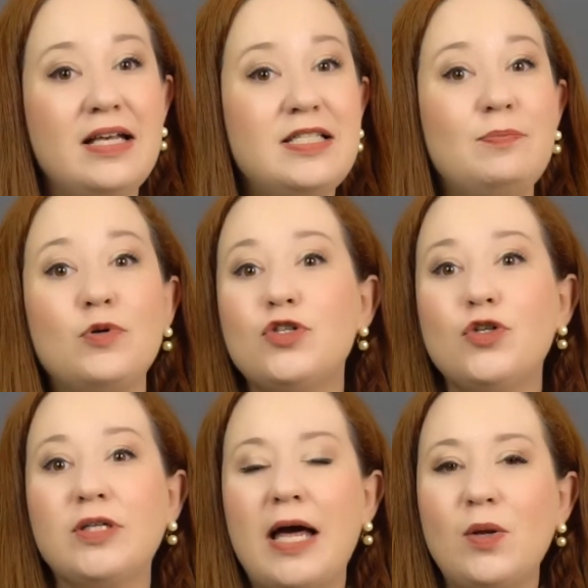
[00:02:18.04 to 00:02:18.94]
e se
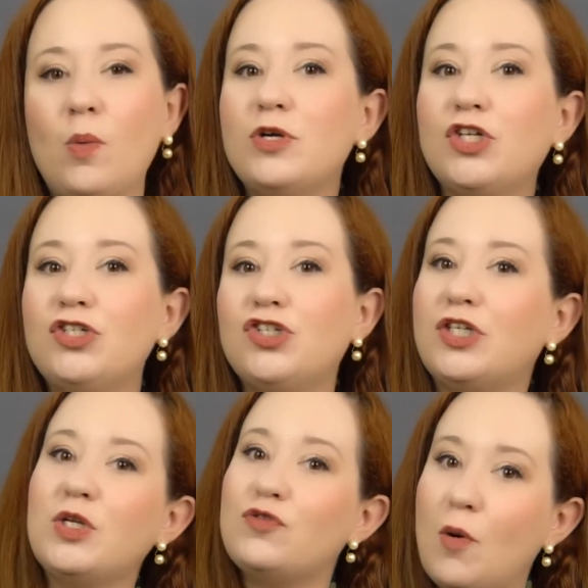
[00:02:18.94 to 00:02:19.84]
posicionarem como agentes de
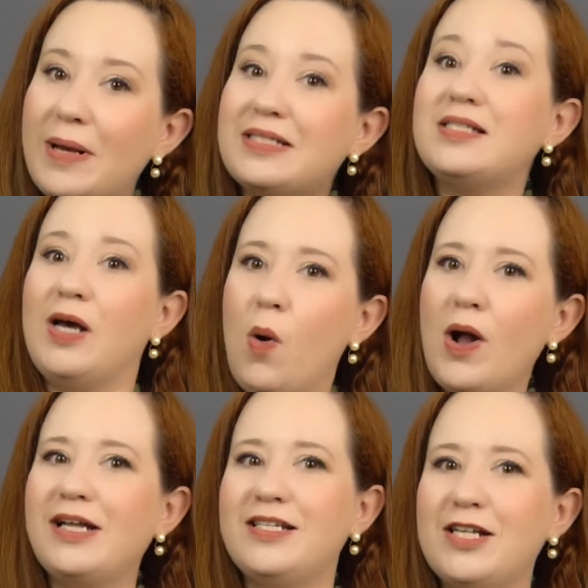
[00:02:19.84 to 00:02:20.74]
transformação
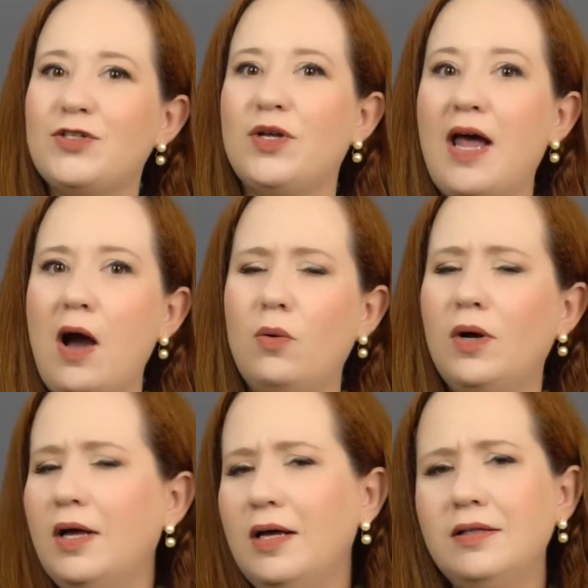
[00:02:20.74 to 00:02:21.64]
organizacional,